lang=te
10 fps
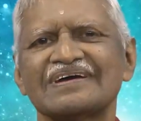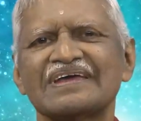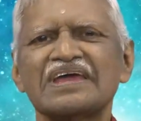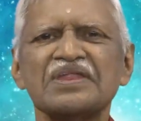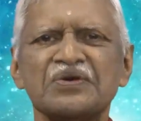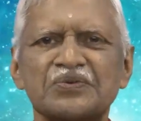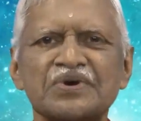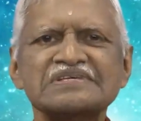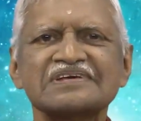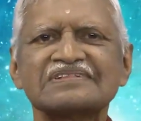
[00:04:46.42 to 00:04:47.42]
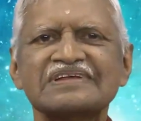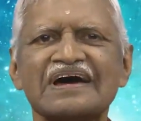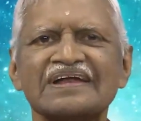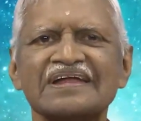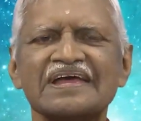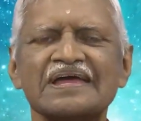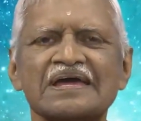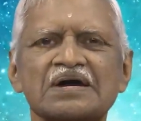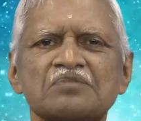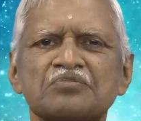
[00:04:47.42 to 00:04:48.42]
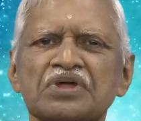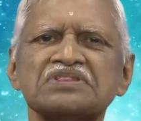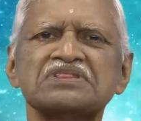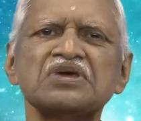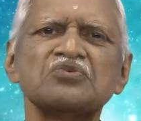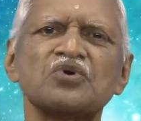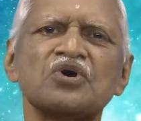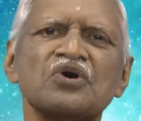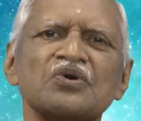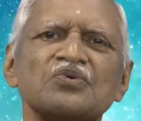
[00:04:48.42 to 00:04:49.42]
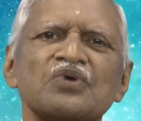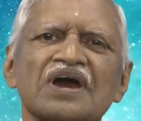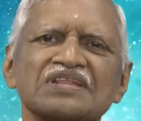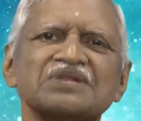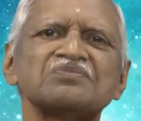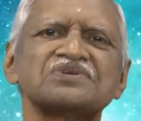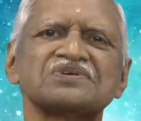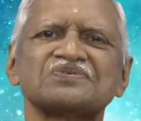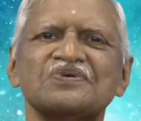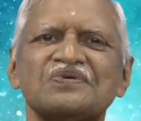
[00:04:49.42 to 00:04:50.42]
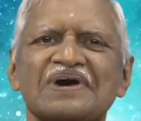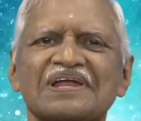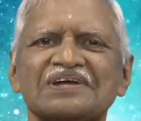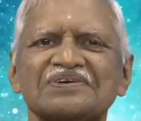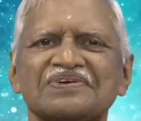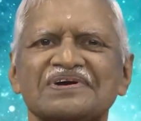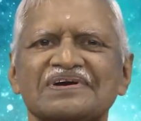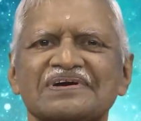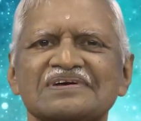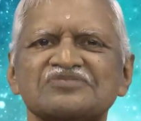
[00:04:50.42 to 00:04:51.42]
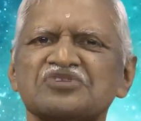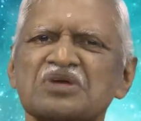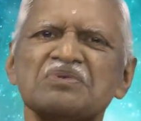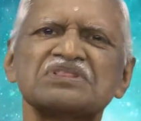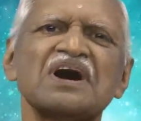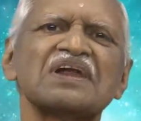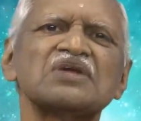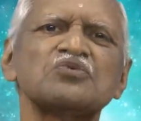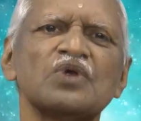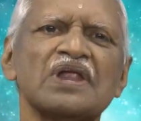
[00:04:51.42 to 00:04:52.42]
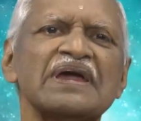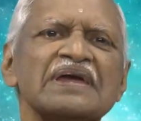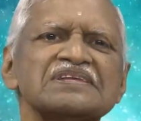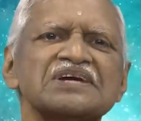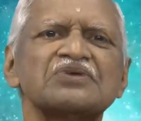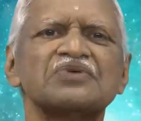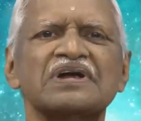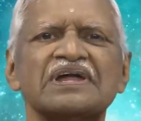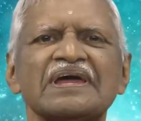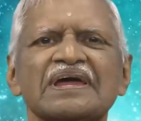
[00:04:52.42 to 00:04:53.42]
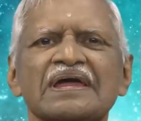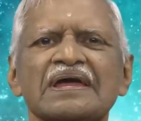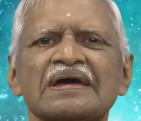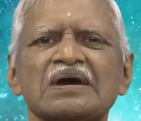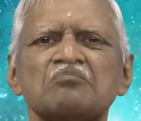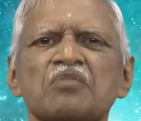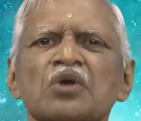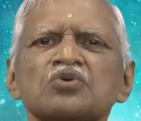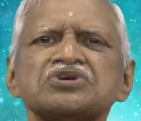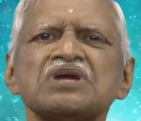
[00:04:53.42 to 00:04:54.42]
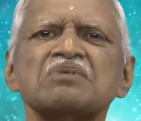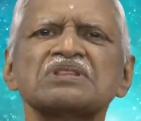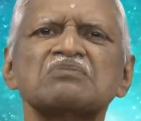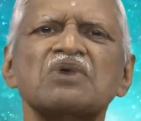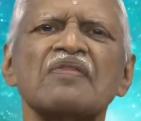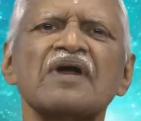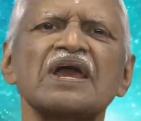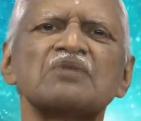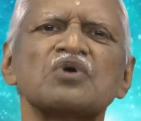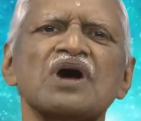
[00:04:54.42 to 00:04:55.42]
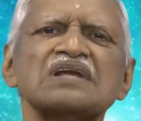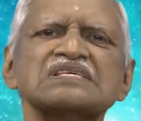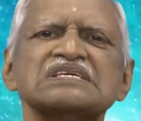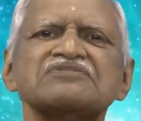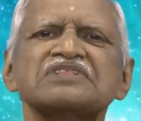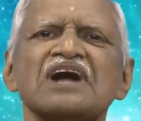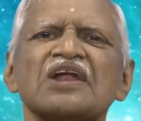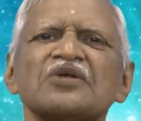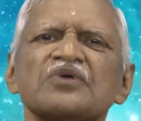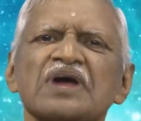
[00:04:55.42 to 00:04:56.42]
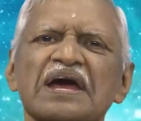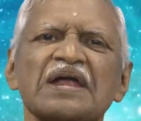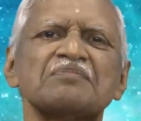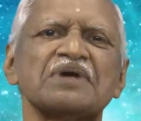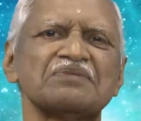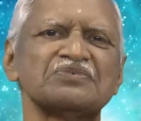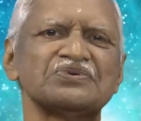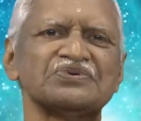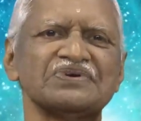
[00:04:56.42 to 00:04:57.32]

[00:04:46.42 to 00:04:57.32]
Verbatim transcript: ఈ నిగూఢ సత్యాన్ని ప్రతి ఒక్కరూ అర్థం చేసుకోవాలి శ్రీమతాన్ని ఉల్లంఘించడం అంటే మనుష్య మతం ఆధారముగా జీవితాలను గడపడము